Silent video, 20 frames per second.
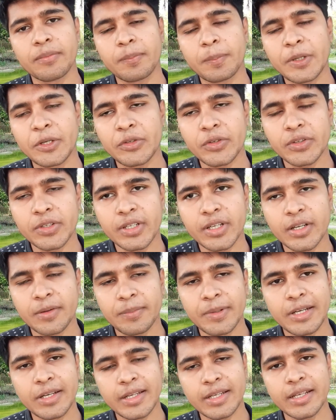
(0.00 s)
পিটোরিয়া
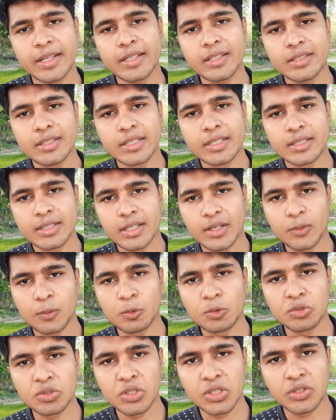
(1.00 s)
বিল্ডিংয়ে
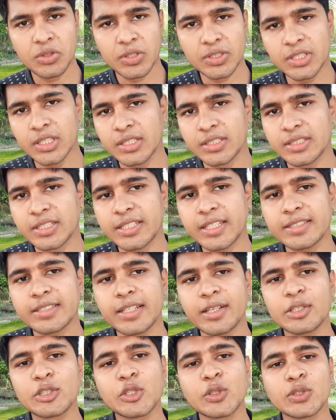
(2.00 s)
উপস্থিত হয়েছেন যেটা
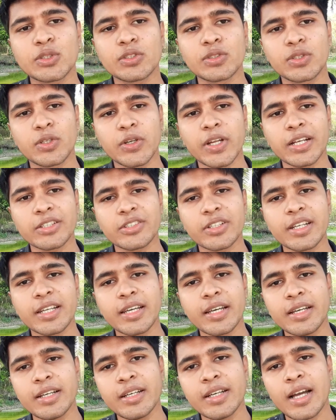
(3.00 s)
ছিল যুগ যুগ ধরে আসলে
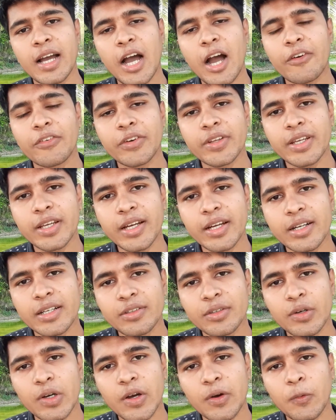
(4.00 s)
আফ্রিকার
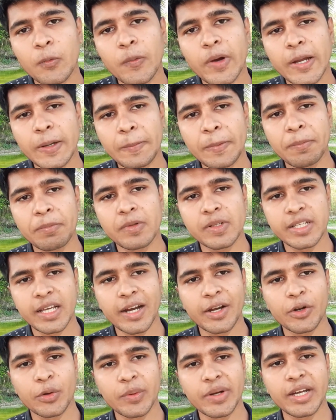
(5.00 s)
হোয়াইট পিপল
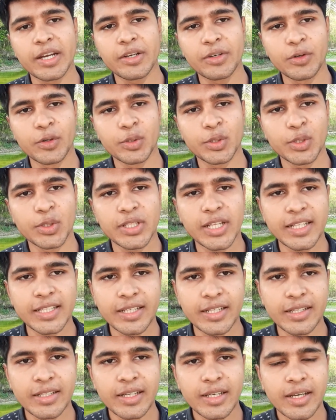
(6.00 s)
যারা ডমিনেট করতো
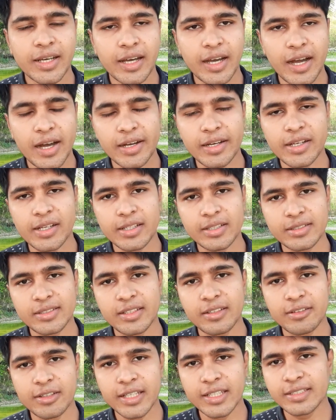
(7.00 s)
তাদের আন্ডারে
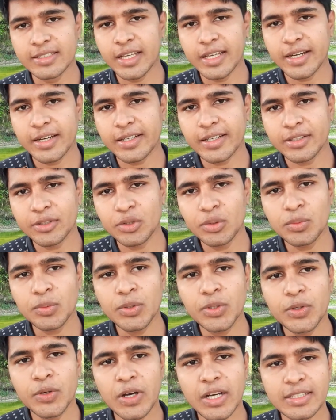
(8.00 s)
ছিল এই জায়গাটা
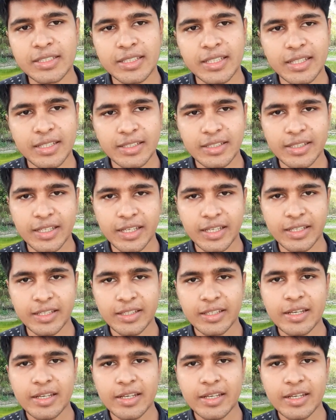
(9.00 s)
তবুও আজকে এই